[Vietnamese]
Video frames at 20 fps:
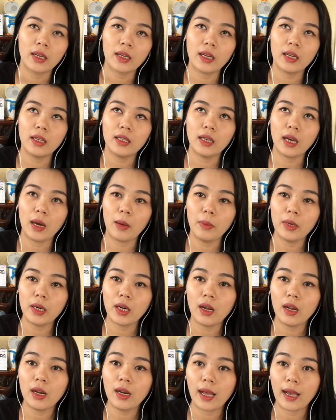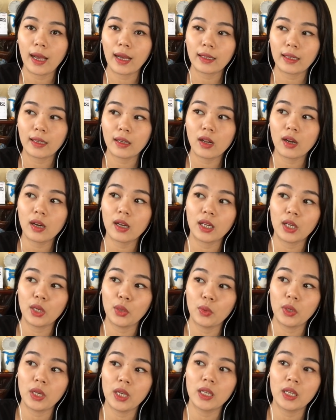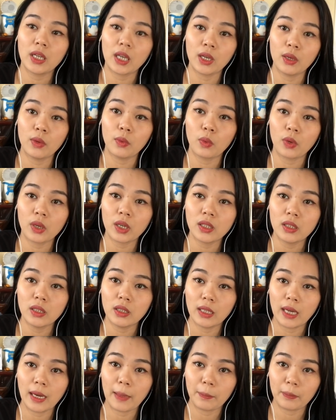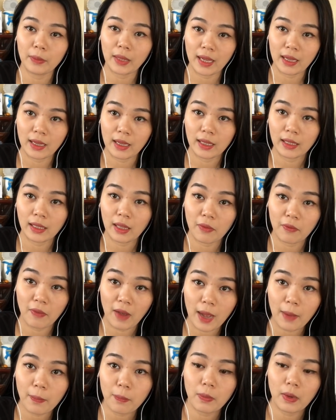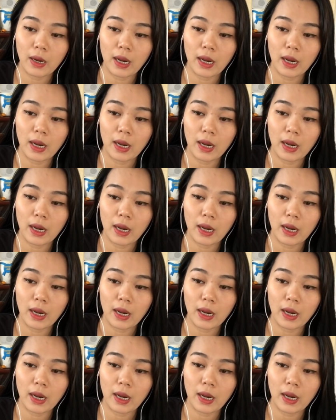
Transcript: Cái ông mới nói là cái đó là điều kiêng kỵ của cái người làm thầy thầy pháp,